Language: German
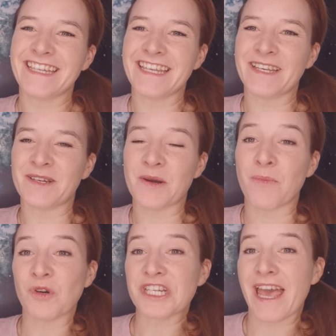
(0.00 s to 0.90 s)
Die
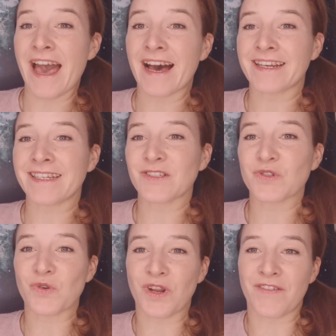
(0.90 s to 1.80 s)
Mutter Erde,
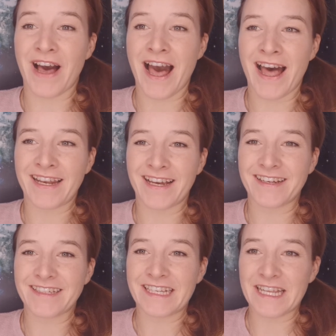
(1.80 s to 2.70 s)

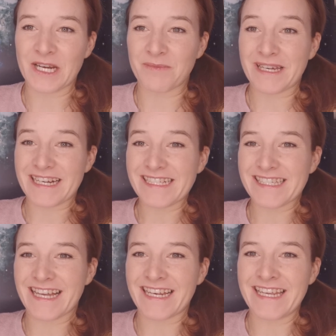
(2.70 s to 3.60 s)
Solavana, in ihrem
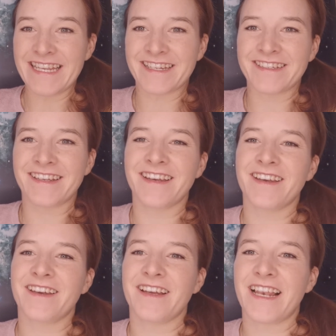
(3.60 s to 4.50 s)
kristallinen
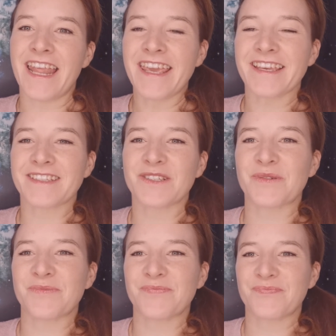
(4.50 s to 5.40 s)
Licht